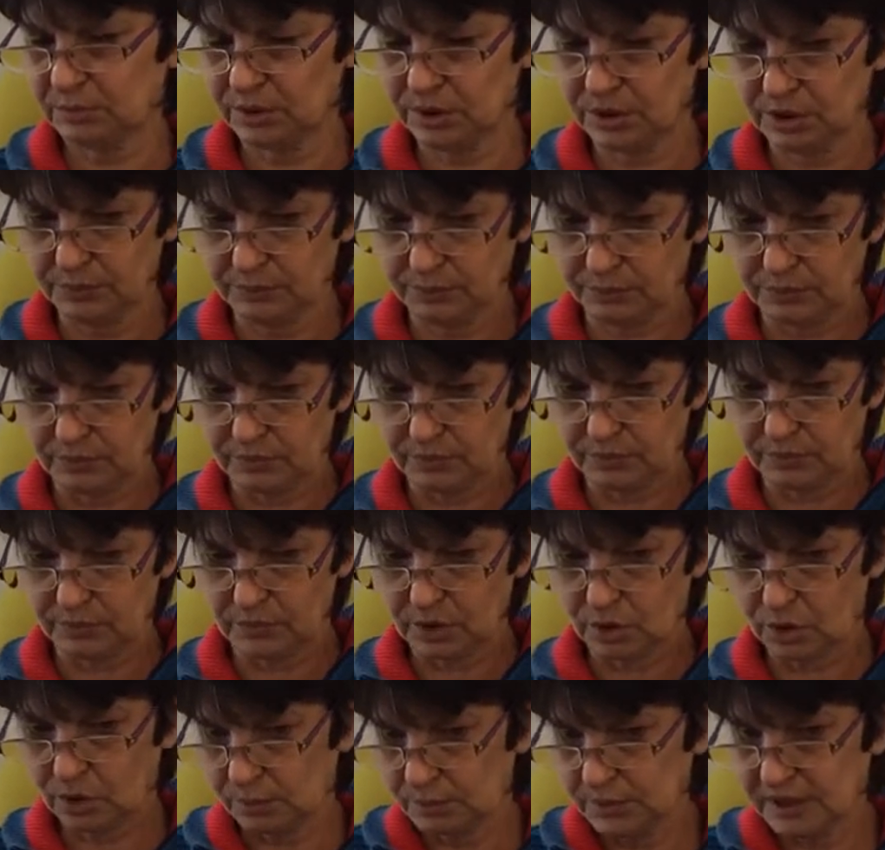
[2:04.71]
amis,
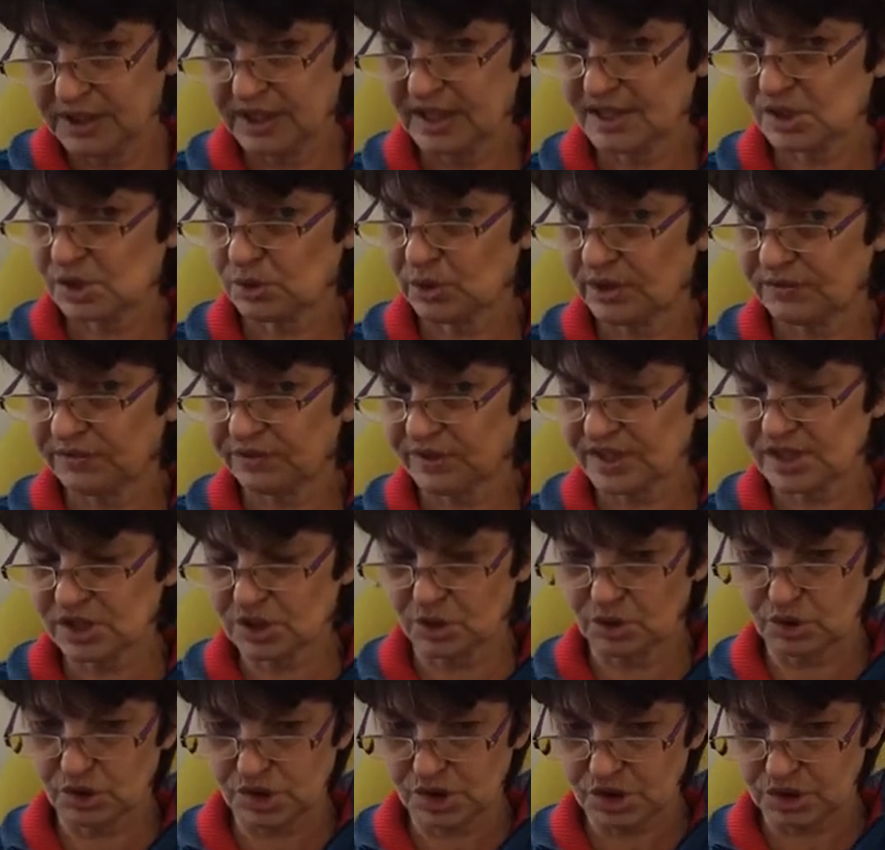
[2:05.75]
comme Inès de la
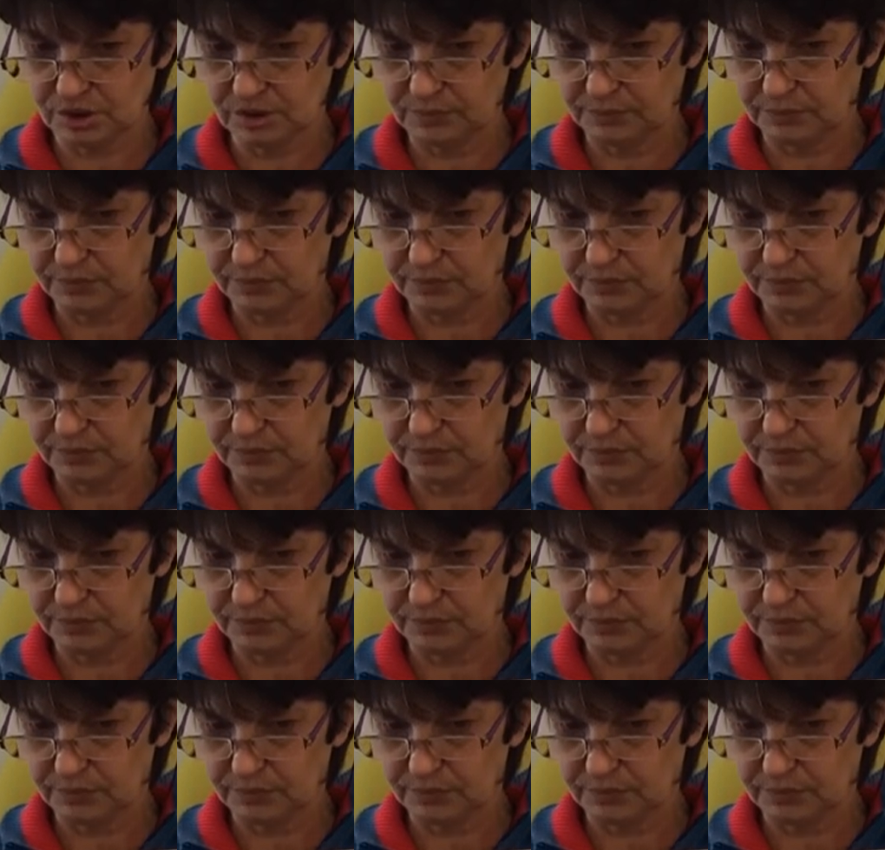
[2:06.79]
Frésange.